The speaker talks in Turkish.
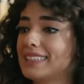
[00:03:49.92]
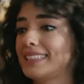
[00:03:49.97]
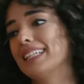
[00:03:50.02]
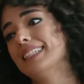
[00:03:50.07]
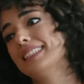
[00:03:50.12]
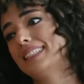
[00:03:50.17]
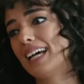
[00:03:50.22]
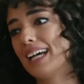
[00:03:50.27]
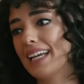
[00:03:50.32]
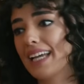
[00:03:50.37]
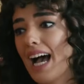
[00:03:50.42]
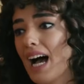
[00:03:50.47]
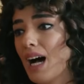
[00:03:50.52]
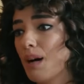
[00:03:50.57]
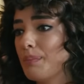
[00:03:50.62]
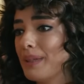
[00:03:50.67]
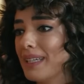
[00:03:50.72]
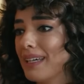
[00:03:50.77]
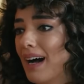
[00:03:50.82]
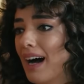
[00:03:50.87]
Sezai
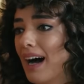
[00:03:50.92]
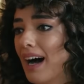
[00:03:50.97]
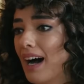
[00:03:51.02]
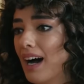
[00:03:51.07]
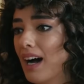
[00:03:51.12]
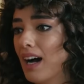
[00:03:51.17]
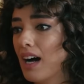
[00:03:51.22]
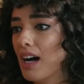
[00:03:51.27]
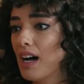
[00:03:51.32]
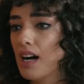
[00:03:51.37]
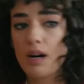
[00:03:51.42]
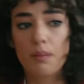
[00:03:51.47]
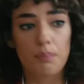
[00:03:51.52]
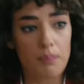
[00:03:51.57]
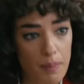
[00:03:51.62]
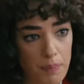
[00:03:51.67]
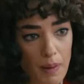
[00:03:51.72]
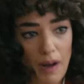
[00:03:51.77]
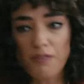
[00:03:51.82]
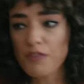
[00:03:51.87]
abi ya.
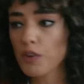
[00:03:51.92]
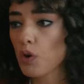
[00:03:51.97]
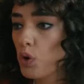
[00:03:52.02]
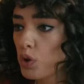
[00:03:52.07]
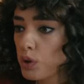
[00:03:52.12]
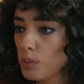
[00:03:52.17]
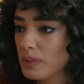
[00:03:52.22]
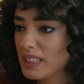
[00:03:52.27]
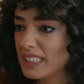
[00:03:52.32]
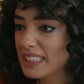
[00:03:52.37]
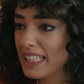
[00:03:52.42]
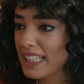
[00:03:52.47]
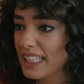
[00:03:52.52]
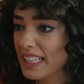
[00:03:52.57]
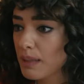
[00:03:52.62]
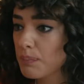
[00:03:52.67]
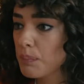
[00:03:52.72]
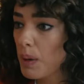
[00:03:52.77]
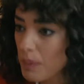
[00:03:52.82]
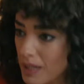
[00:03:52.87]
Babam ve oğlum
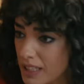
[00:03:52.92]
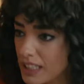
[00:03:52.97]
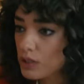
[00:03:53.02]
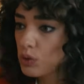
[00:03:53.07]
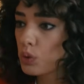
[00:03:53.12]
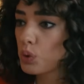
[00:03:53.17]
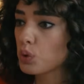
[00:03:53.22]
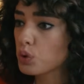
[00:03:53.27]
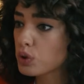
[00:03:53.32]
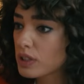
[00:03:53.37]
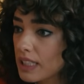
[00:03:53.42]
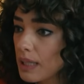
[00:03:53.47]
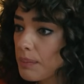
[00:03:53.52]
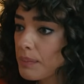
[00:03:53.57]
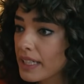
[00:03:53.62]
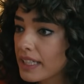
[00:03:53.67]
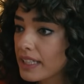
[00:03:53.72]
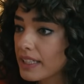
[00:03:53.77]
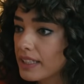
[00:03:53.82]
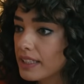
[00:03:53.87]
izleyerek babalık duygusuna mı